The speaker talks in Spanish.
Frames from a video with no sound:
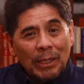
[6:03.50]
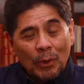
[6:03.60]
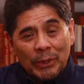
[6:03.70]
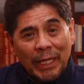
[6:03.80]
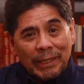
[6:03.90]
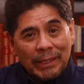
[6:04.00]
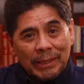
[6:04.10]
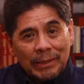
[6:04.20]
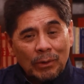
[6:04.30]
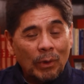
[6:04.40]
los
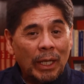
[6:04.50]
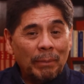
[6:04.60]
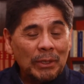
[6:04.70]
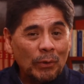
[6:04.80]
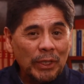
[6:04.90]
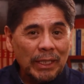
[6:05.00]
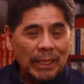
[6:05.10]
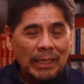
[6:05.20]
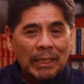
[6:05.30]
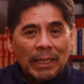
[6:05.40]
Andes con la
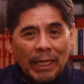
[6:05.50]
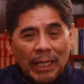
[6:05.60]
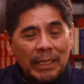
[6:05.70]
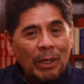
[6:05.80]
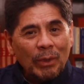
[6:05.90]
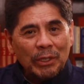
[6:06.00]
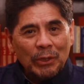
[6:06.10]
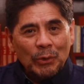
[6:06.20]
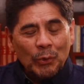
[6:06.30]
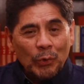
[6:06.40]
Amazonía, el
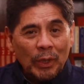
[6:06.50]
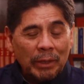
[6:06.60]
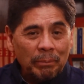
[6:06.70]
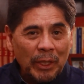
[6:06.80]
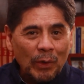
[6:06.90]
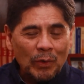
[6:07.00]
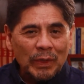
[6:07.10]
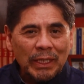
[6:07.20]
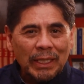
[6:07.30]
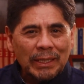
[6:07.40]
Tahuantinsuyo, el imperio de
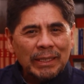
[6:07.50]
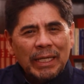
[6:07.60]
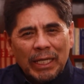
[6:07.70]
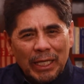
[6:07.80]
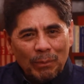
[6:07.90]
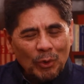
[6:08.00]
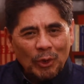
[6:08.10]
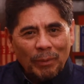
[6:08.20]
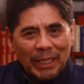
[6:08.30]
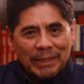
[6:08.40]
los Incas y
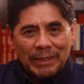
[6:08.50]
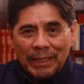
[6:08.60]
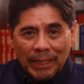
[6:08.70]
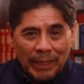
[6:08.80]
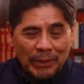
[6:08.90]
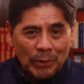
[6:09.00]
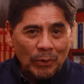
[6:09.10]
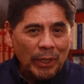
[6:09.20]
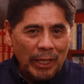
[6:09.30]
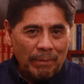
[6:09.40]
mucho más.
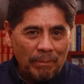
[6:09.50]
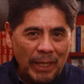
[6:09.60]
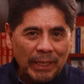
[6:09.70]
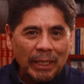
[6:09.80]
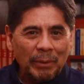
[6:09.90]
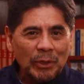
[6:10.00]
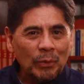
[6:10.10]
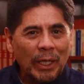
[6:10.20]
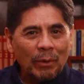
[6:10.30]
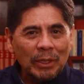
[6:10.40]
Esto en Mágica
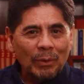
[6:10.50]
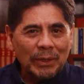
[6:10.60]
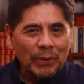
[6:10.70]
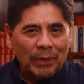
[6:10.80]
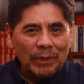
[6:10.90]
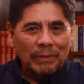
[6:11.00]
Aventura a continuación.